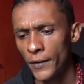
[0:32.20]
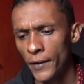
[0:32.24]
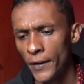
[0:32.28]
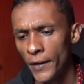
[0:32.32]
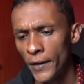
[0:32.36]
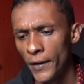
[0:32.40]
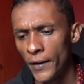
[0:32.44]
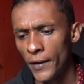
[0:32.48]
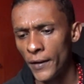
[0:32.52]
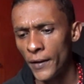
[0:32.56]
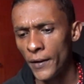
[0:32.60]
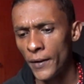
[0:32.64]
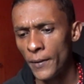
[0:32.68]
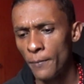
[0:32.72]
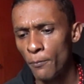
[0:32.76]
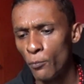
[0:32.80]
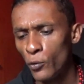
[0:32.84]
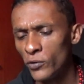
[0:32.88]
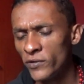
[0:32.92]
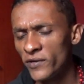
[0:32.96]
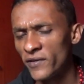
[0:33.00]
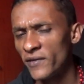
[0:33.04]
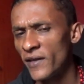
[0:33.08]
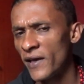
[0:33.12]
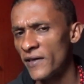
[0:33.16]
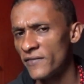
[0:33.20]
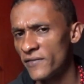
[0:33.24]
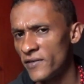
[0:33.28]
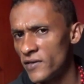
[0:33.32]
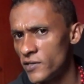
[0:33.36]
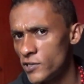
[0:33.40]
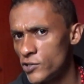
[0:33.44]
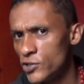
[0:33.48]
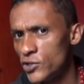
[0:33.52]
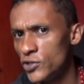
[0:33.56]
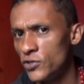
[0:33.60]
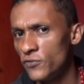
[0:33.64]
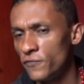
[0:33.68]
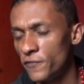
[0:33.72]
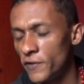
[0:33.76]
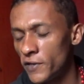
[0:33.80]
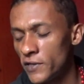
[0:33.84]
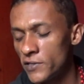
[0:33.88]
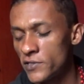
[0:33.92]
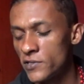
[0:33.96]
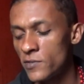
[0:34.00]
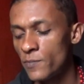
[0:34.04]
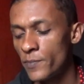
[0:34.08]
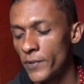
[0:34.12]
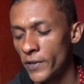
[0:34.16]
É, muitas das vezes a gente
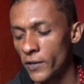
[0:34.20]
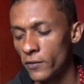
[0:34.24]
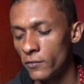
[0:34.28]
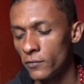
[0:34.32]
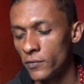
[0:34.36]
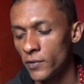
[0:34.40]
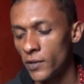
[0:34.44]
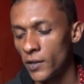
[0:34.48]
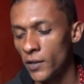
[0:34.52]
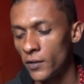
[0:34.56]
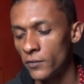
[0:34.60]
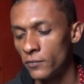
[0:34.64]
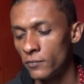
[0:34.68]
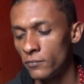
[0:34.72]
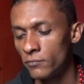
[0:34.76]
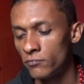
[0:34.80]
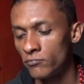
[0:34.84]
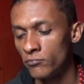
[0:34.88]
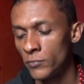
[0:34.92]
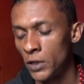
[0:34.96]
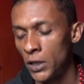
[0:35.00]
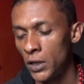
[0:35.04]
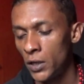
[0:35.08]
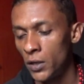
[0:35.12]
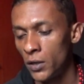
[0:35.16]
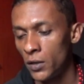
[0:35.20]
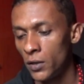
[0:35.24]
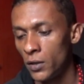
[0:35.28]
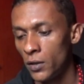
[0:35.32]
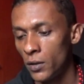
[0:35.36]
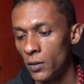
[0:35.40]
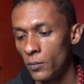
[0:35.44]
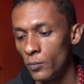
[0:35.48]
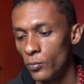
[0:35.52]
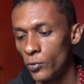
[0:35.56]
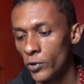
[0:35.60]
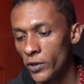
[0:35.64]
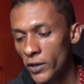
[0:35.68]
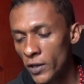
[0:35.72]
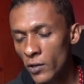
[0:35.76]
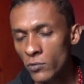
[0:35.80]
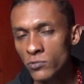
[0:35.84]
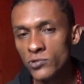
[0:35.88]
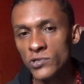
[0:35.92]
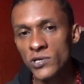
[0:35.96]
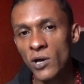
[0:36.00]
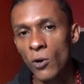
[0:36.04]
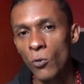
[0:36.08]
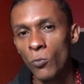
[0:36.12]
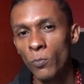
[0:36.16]
fica se perguntando: por que
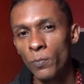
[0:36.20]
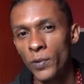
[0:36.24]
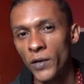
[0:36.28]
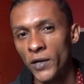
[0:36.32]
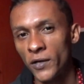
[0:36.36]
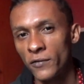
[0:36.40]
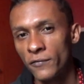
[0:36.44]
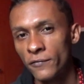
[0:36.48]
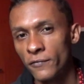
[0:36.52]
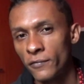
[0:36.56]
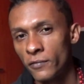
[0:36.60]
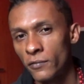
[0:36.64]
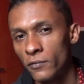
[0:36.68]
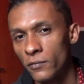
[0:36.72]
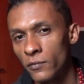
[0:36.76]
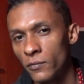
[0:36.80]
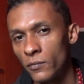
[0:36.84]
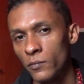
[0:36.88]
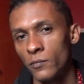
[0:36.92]
usar o preto?